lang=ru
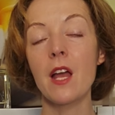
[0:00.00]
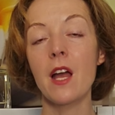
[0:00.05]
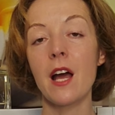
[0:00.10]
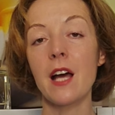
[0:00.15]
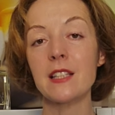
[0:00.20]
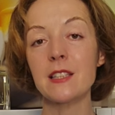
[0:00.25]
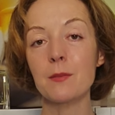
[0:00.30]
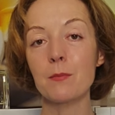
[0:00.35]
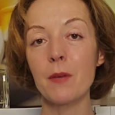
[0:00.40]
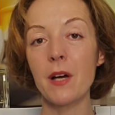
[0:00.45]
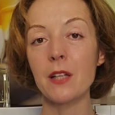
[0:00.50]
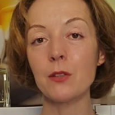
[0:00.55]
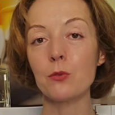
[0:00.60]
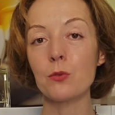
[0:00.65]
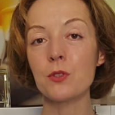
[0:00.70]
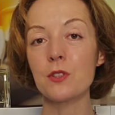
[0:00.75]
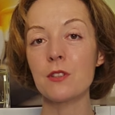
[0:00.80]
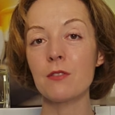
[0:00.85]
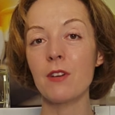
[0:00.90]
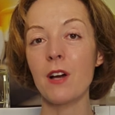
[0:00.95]

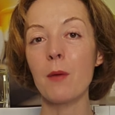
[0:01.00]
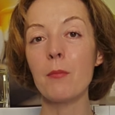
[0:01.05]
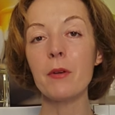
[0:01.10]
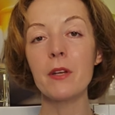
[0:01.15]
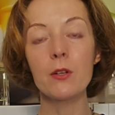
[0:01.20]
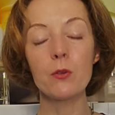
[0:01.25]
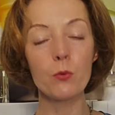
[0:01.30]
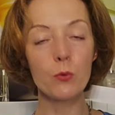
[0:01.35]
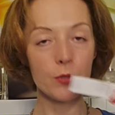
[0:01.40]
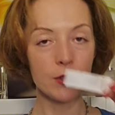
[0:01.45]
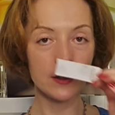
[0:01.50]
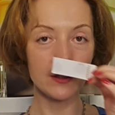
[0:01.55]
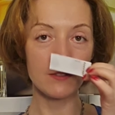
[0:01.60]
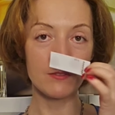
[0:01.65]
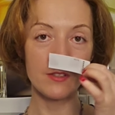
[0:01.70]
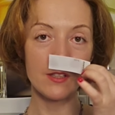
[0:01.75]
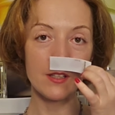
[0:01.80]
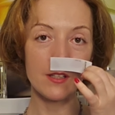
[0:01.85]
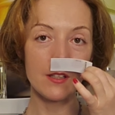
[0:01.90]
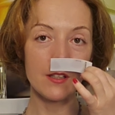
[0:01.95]

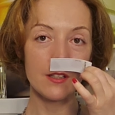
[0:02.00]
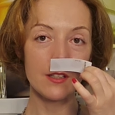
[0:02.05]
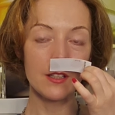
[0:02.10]
османтусово-абрикосовой